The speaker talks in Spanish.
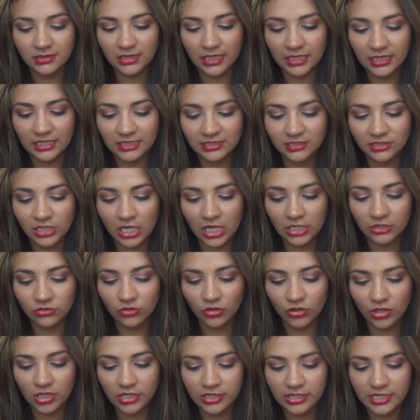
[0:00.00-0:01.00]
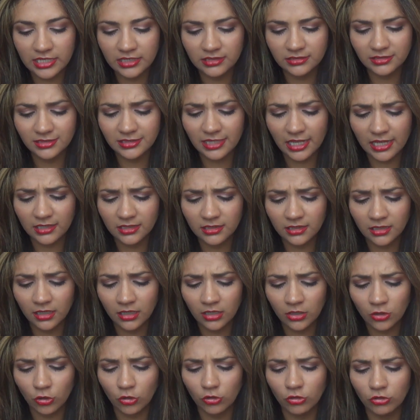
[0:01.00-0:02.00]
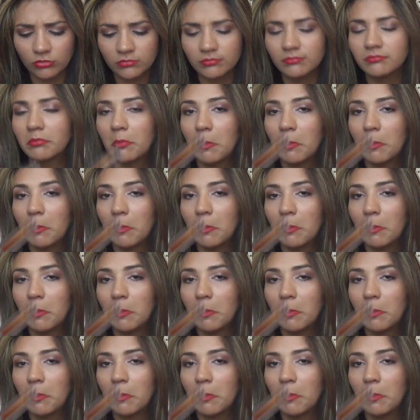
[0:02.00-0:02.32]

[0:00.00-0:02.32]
tiene extracto de ginseng rojo.